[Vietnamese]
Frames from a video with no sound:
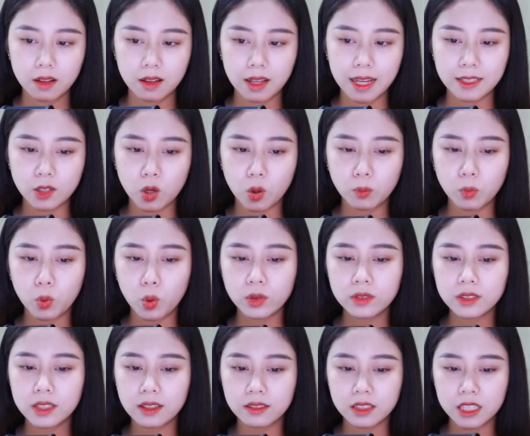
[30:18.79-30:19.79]
Anh không
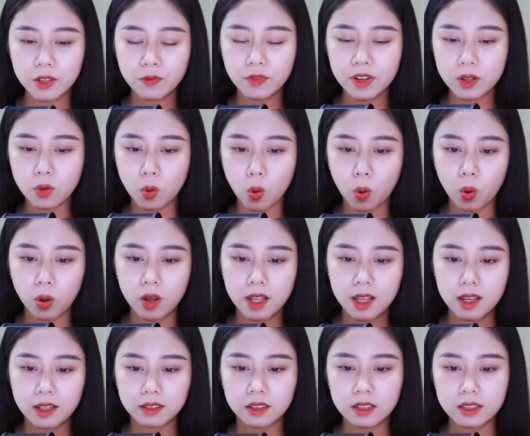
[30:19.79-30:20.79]
muốn thân thiết với cô.
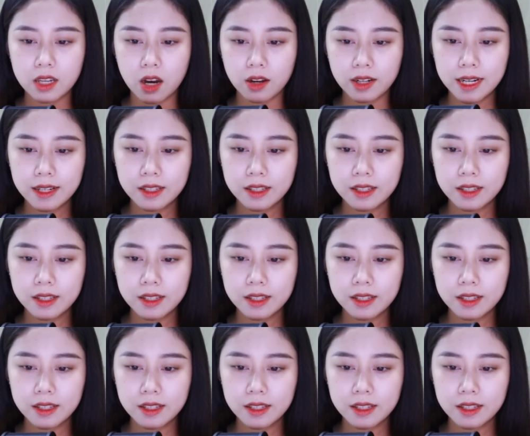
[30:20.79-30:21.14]
Từ nhỏ